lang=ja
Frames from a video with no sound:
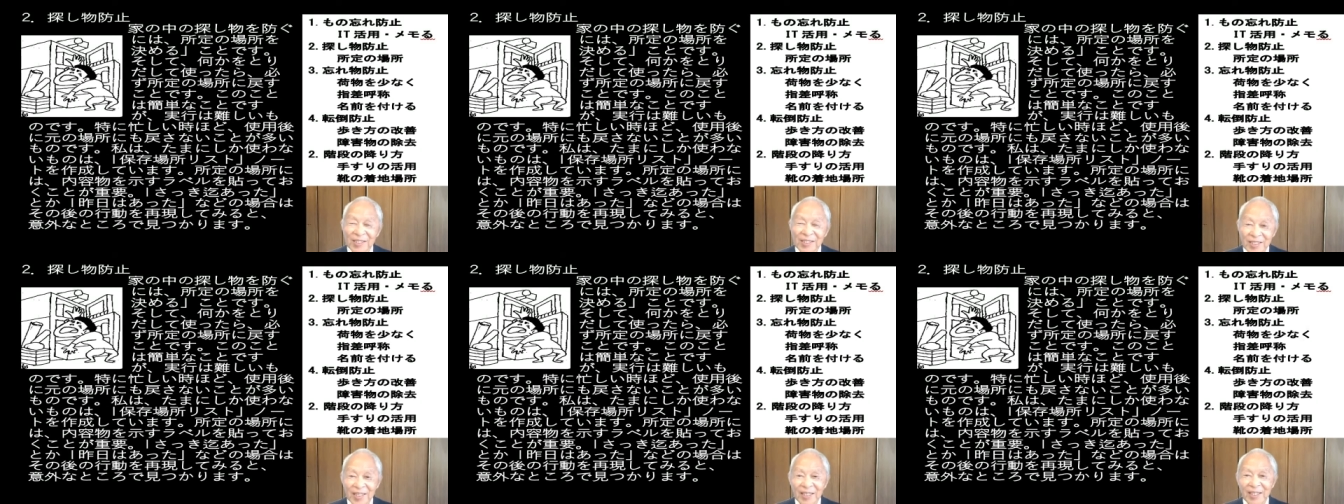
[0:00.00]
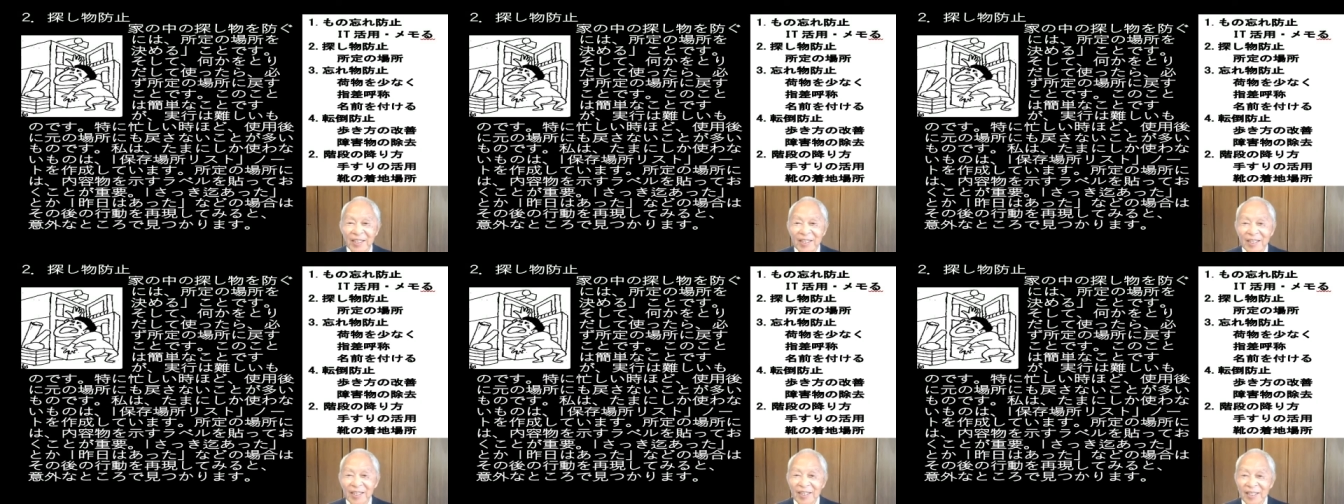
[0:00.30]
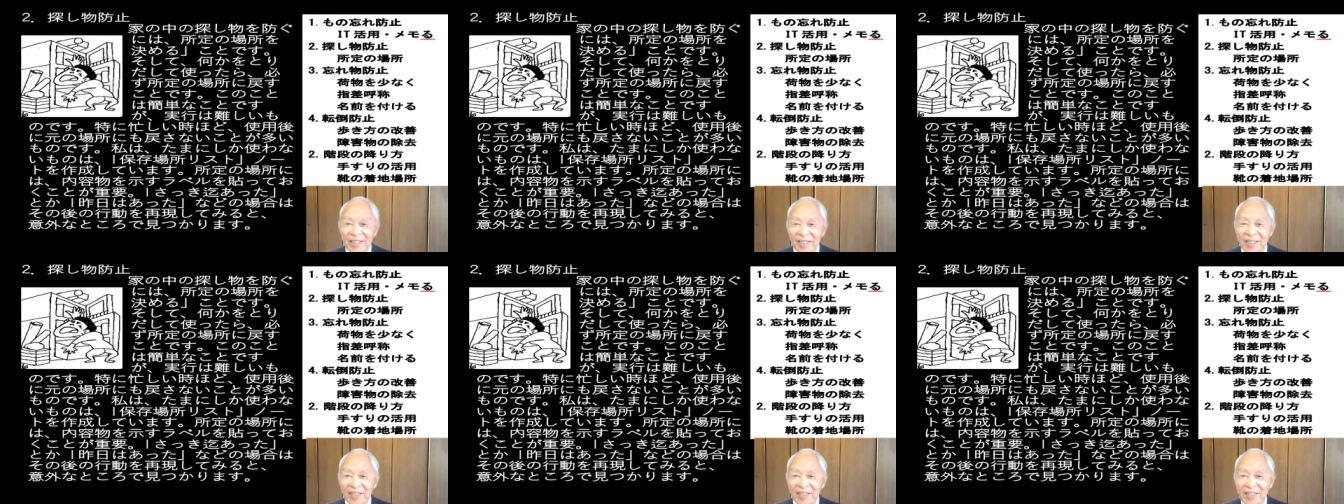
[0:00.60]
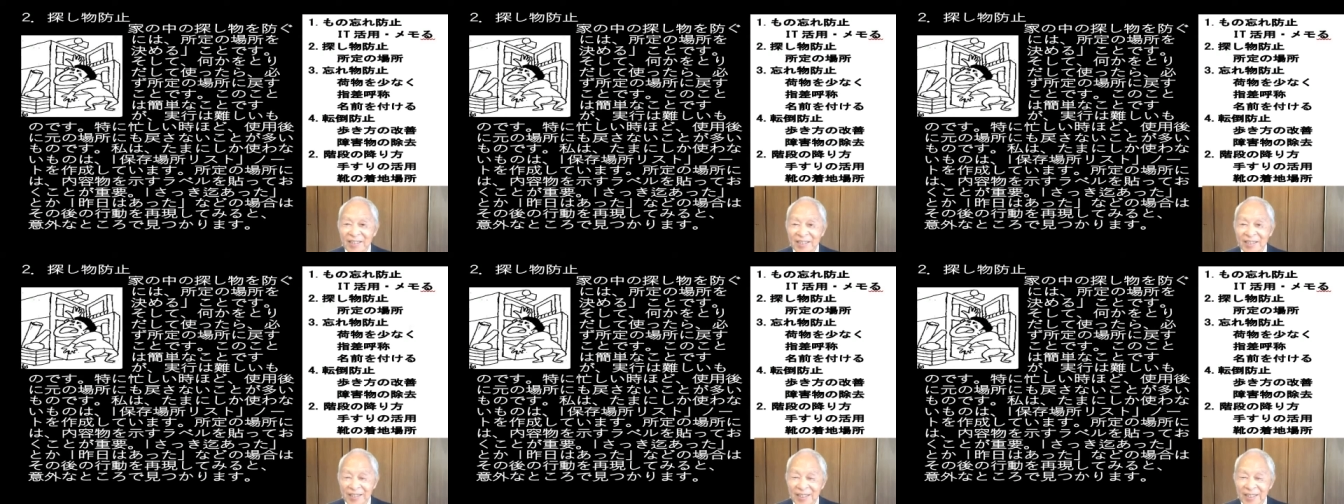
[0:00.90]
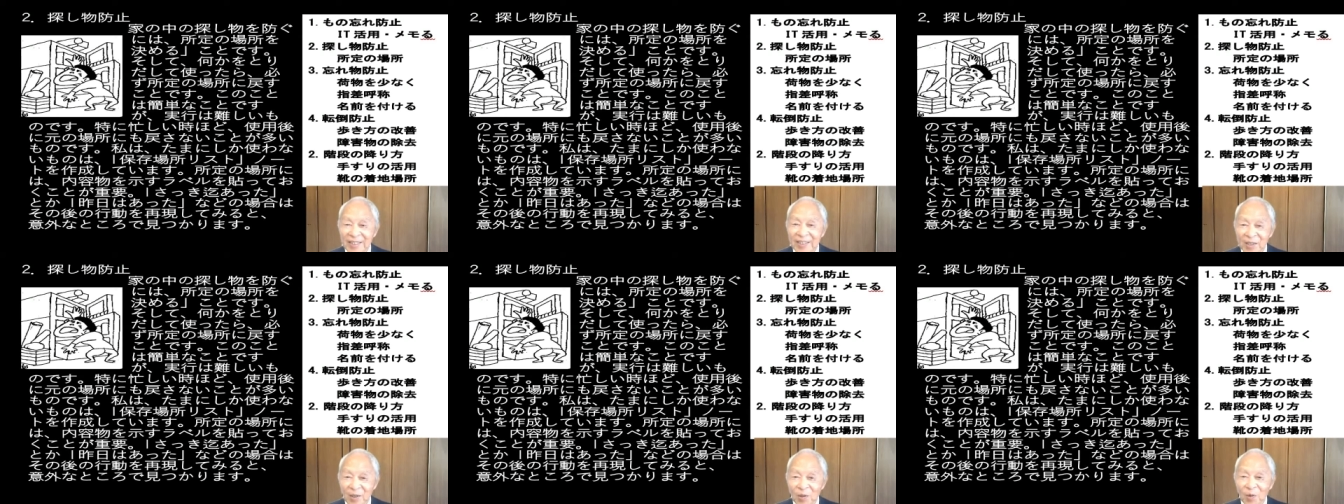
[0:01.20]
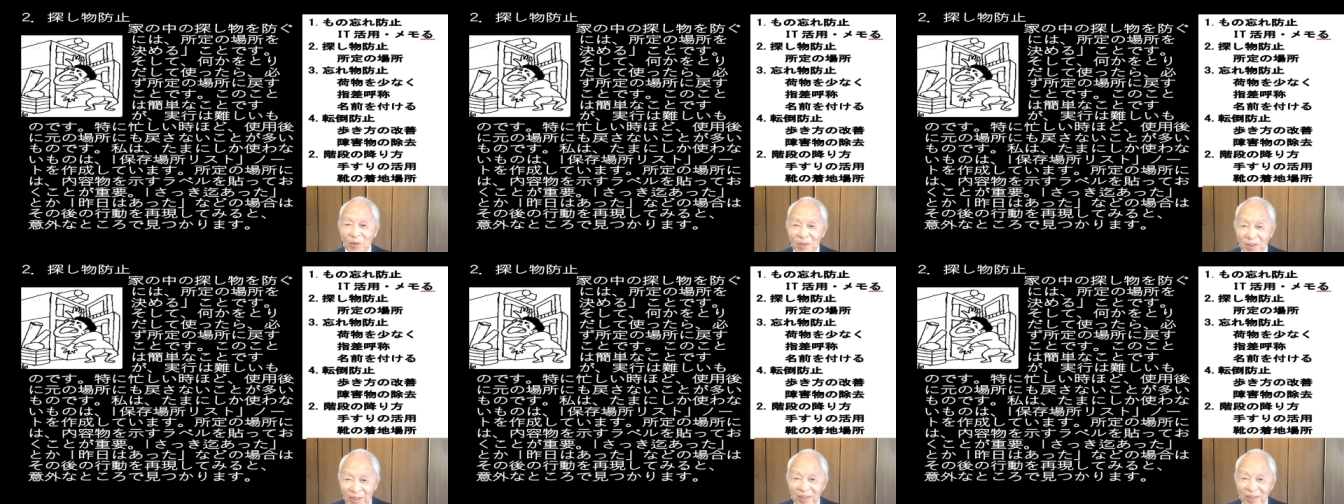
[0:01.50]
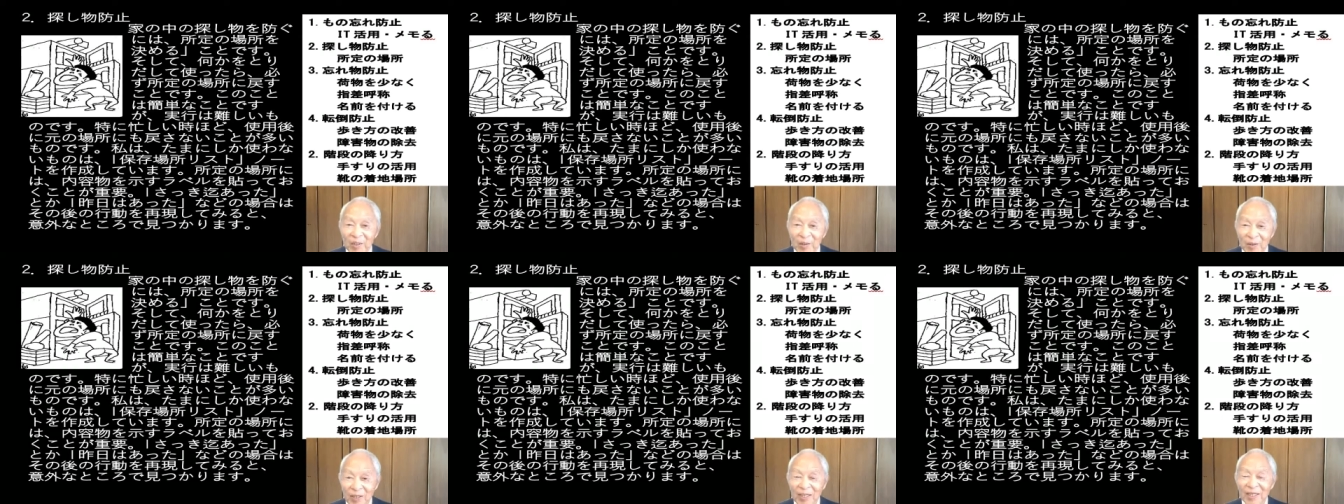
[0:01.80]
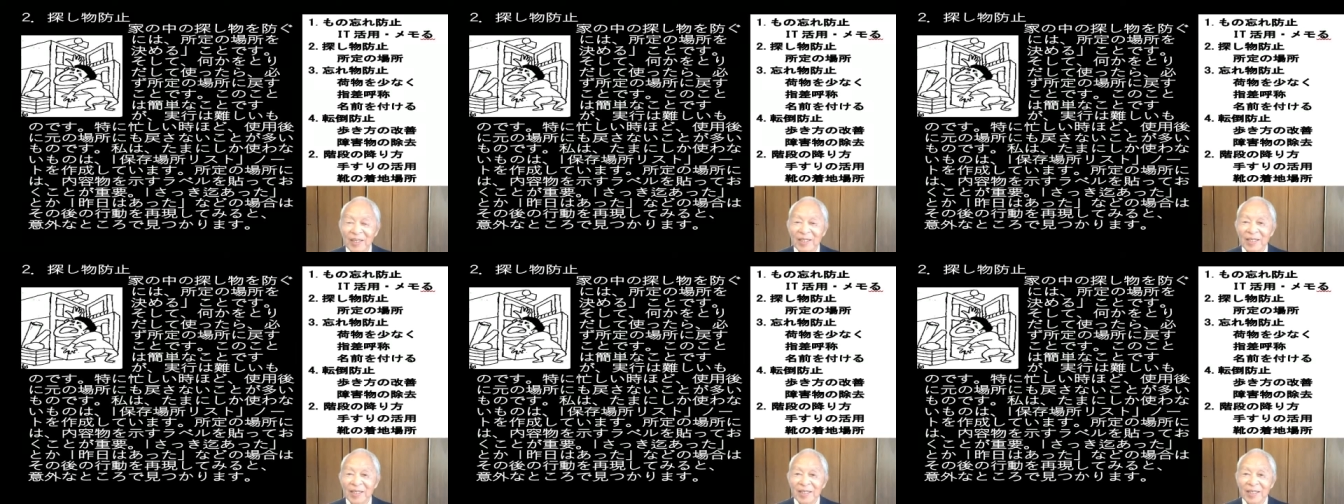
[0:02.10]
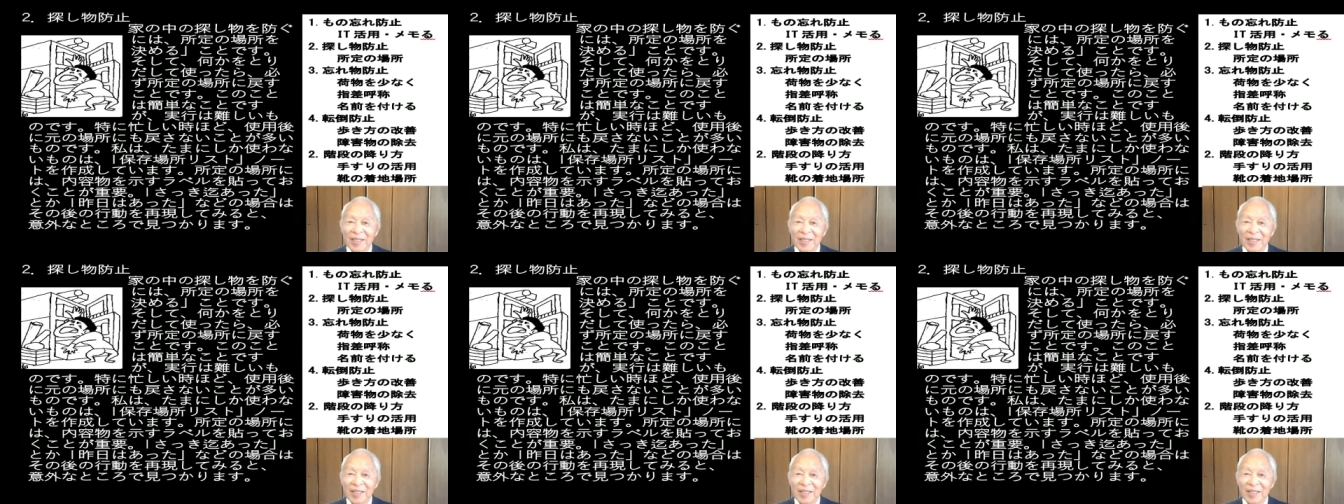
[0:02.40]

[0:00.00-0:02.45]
すね、えスキー用品とか、